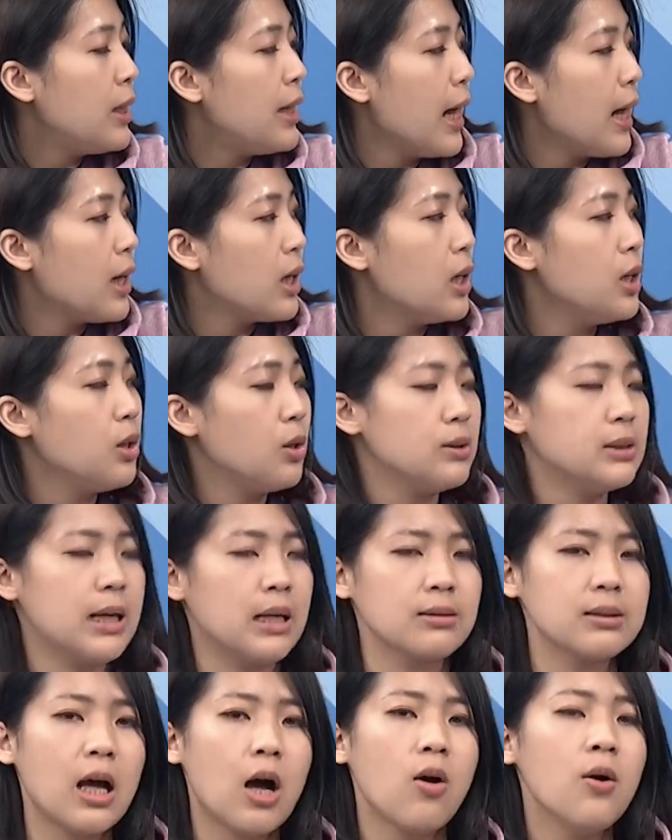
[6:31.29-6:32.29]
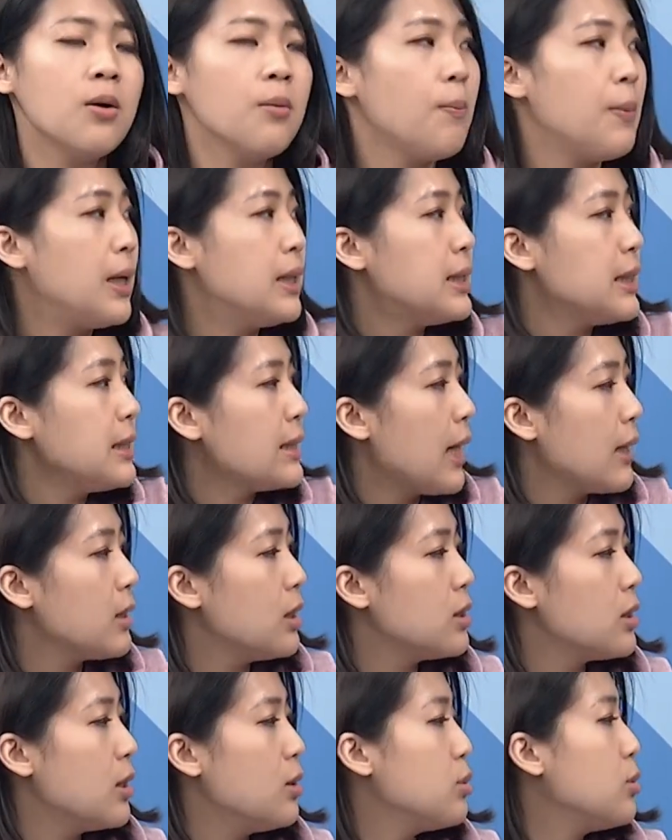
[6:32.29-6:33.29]
亮哥有讲到，民进党
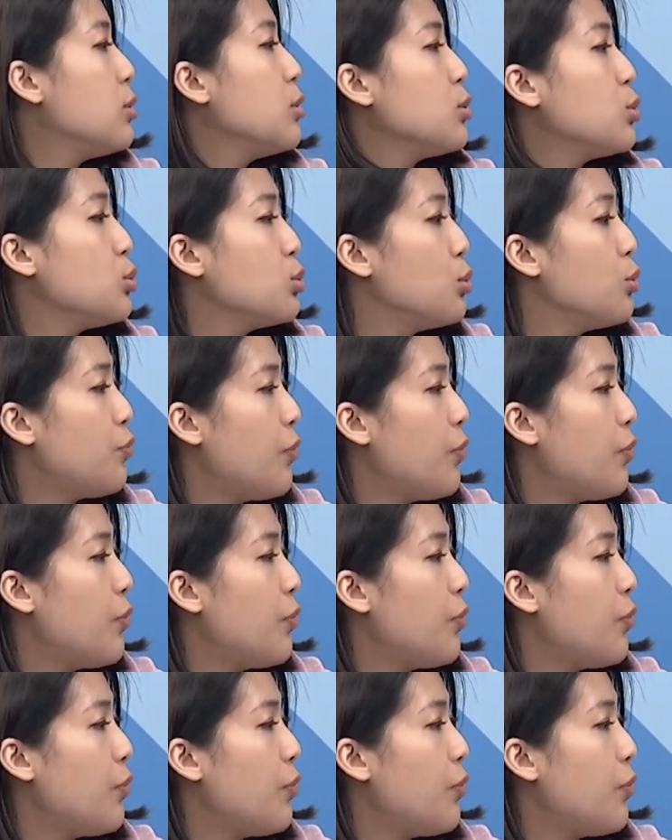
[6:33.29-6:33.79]
的整军速度